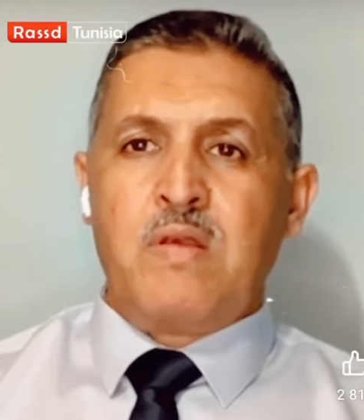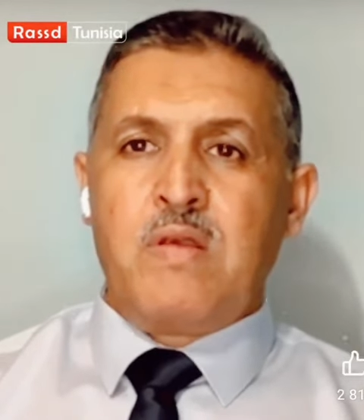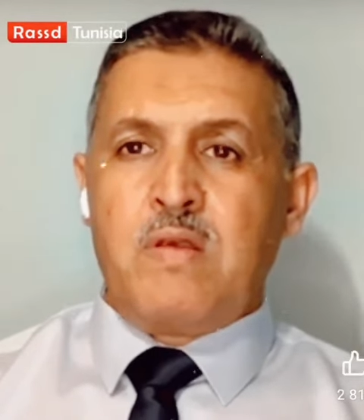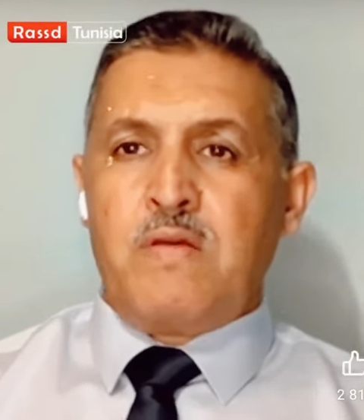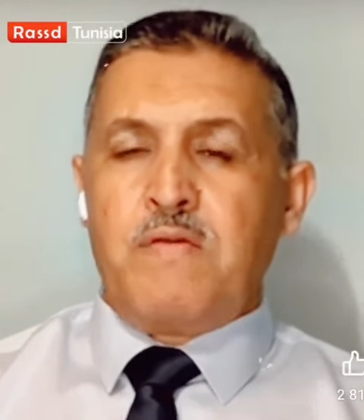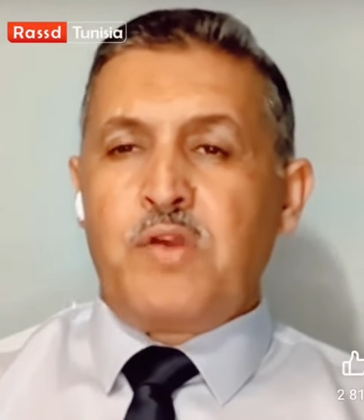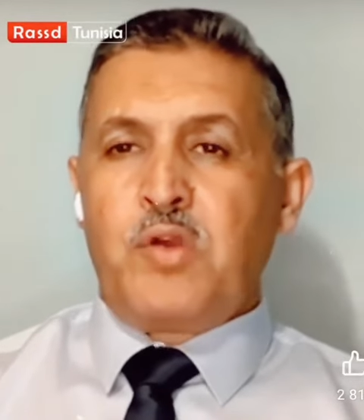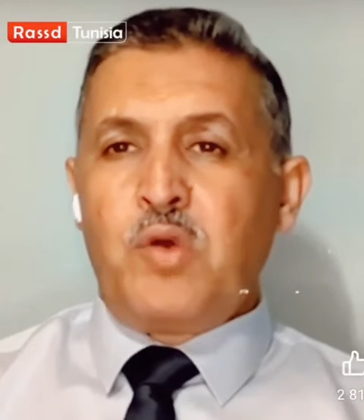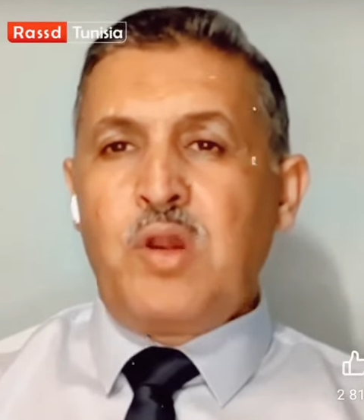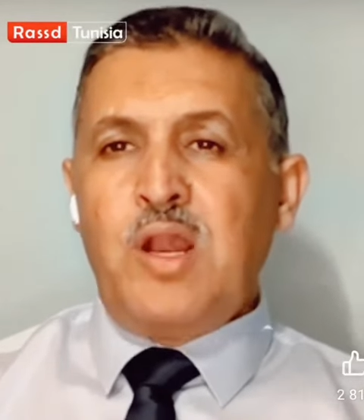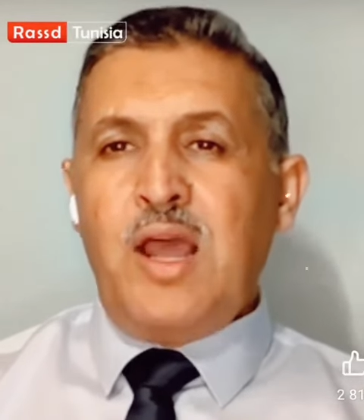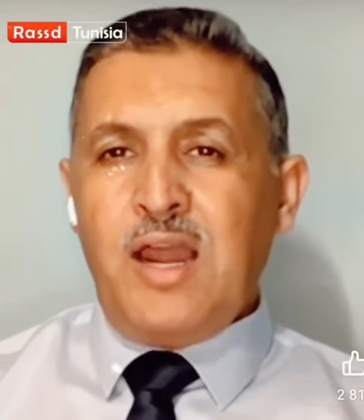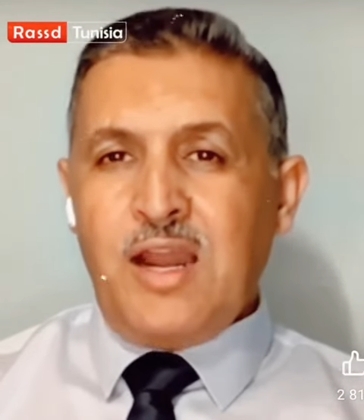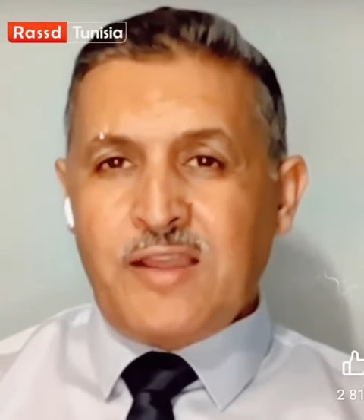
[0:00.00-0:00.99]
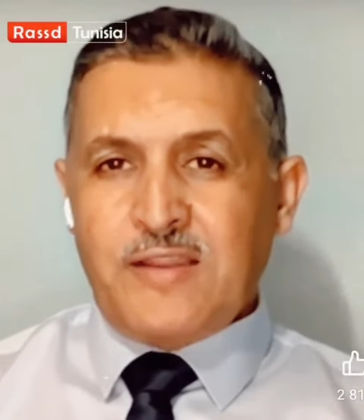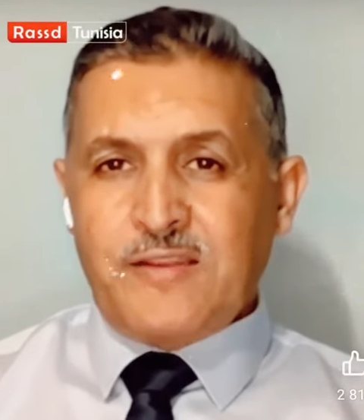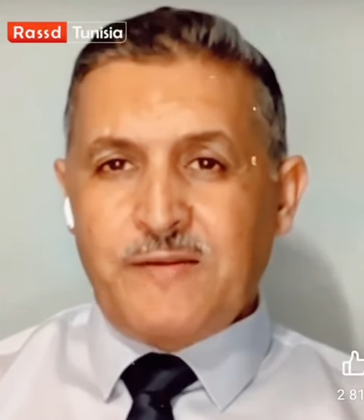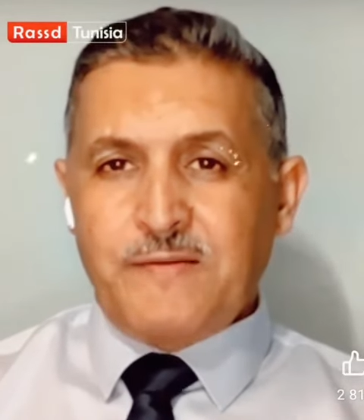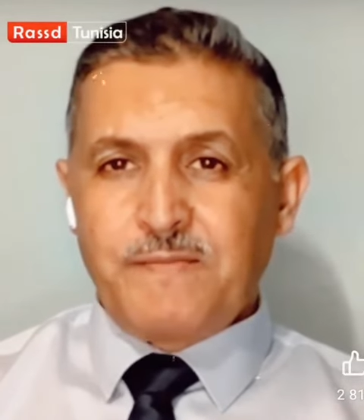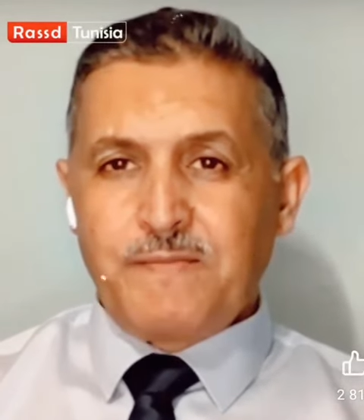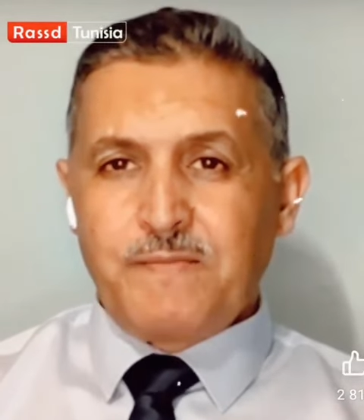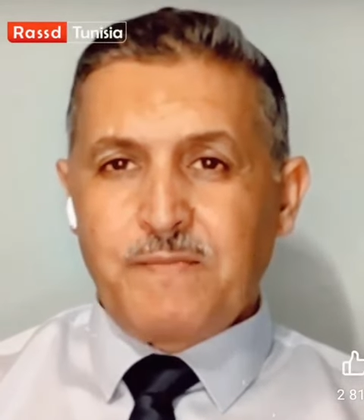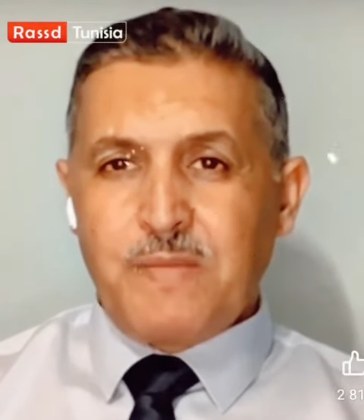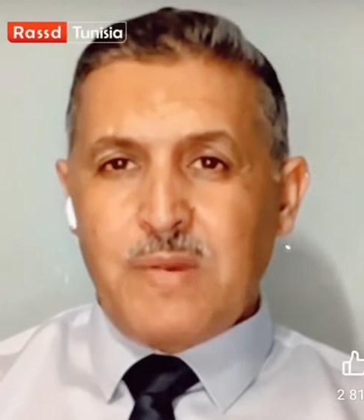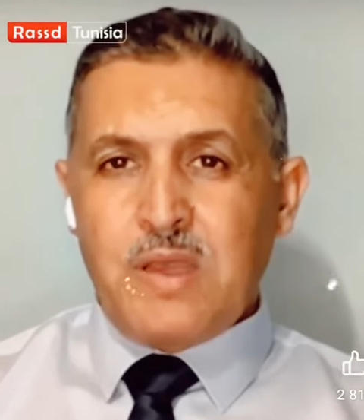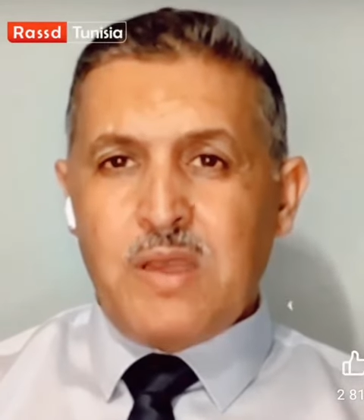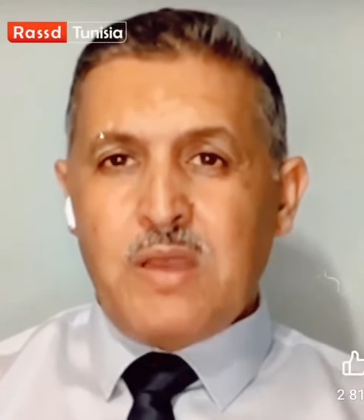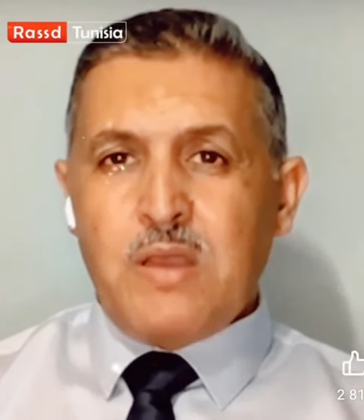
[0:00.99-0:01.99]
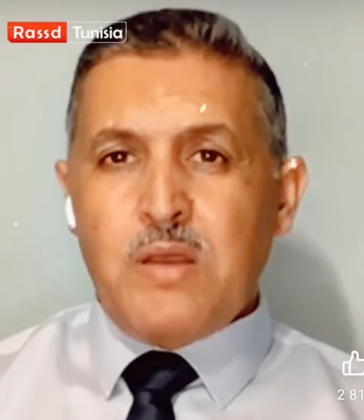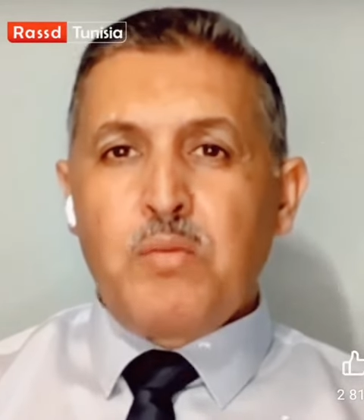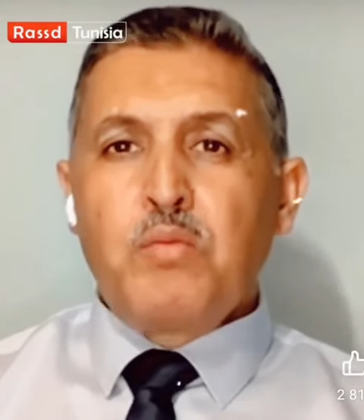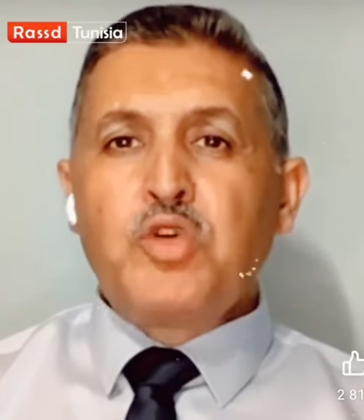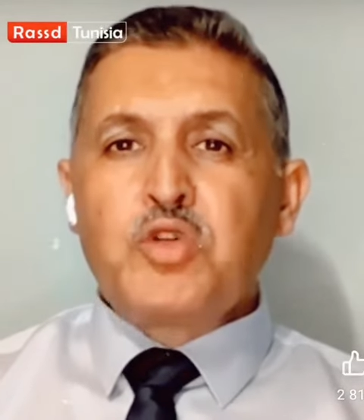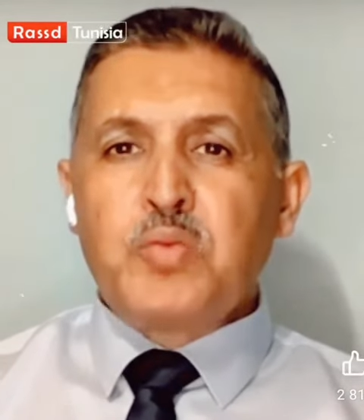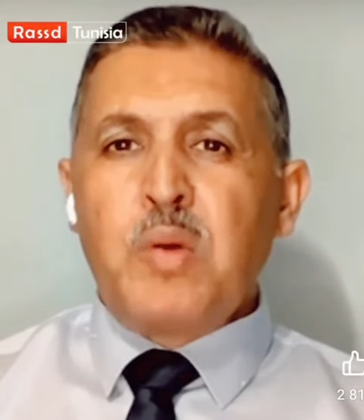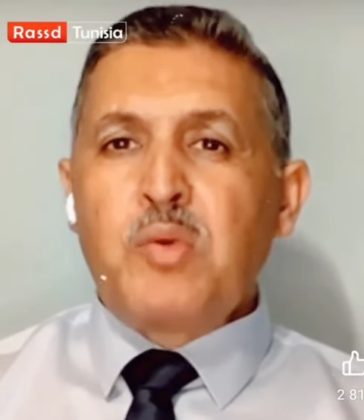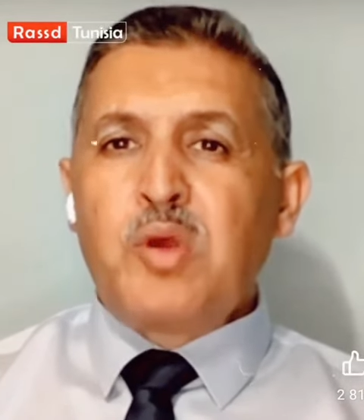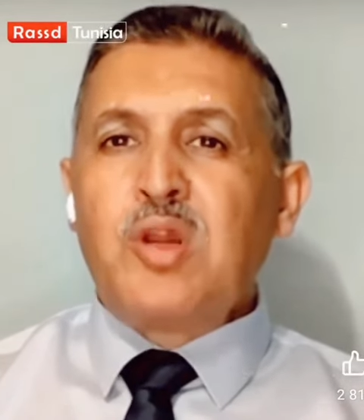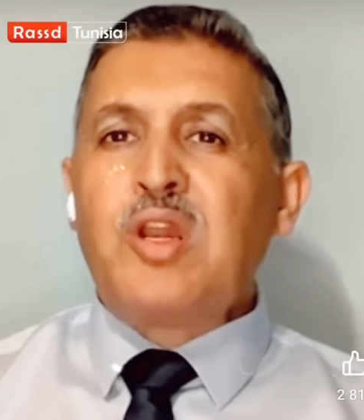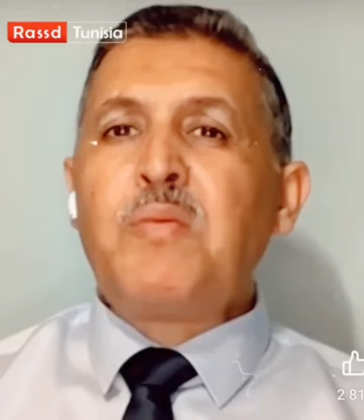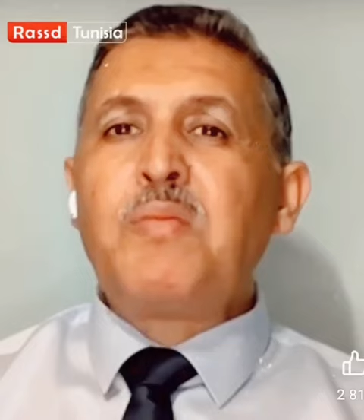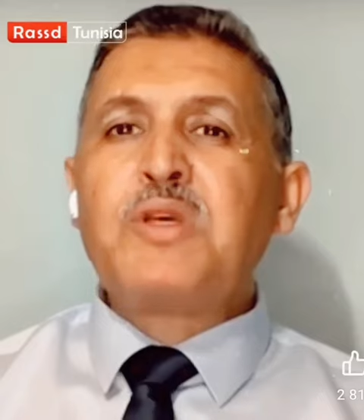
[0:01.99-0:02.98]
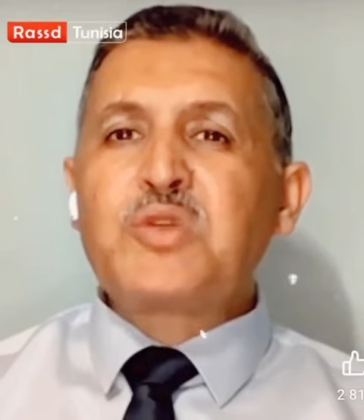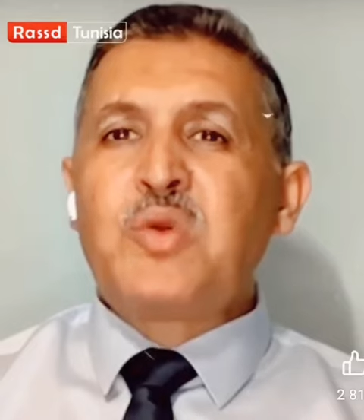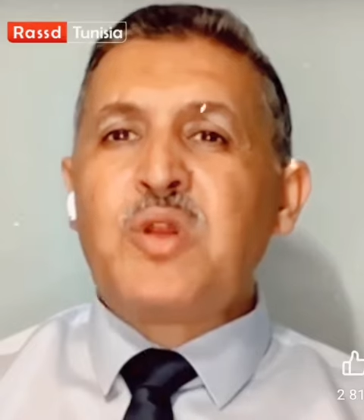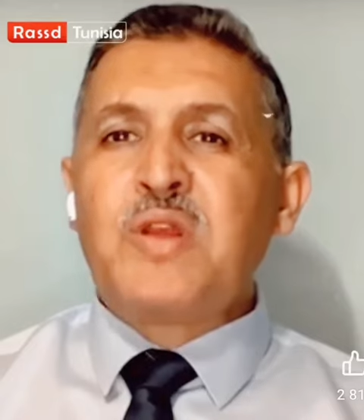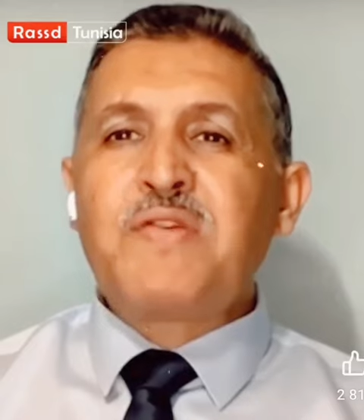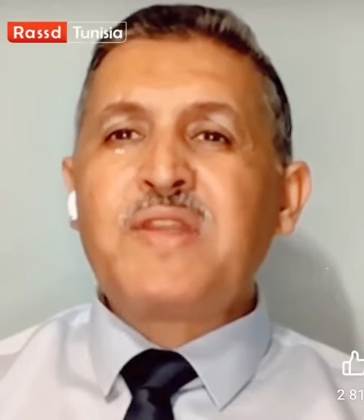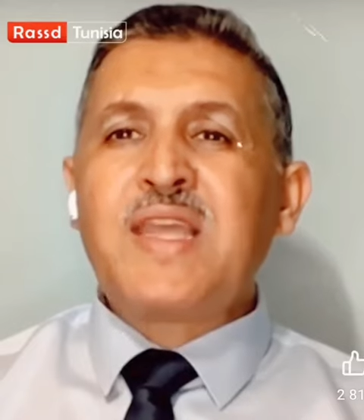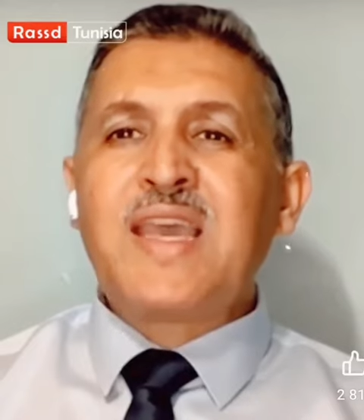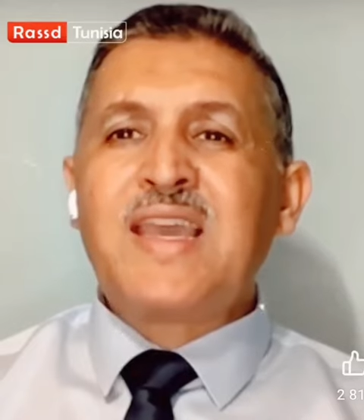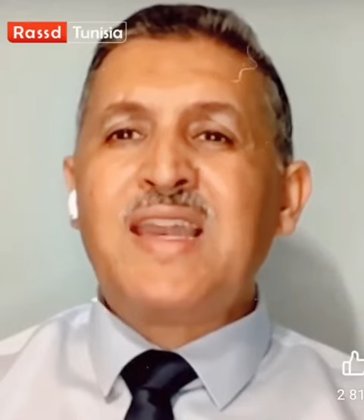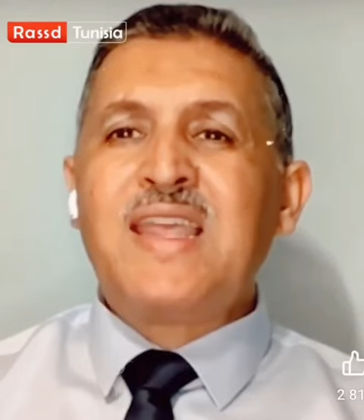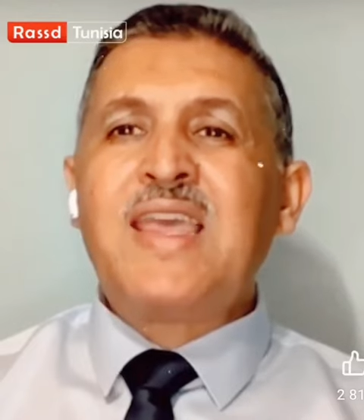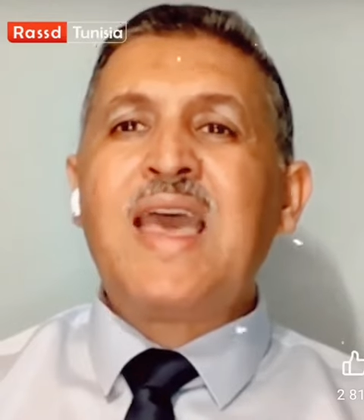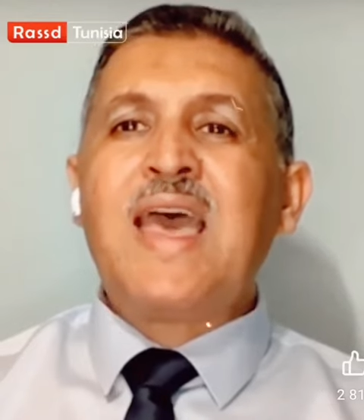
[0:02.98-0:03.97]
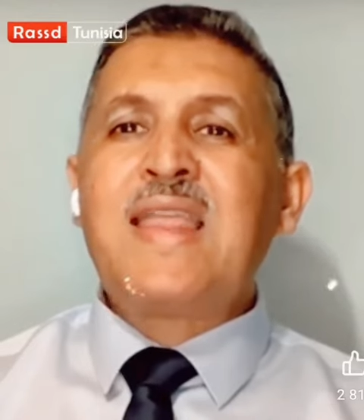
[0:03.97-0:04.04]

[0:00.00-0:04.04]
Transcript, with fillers: في كل الحالات مش ممكن للمسؤولين في الداخليه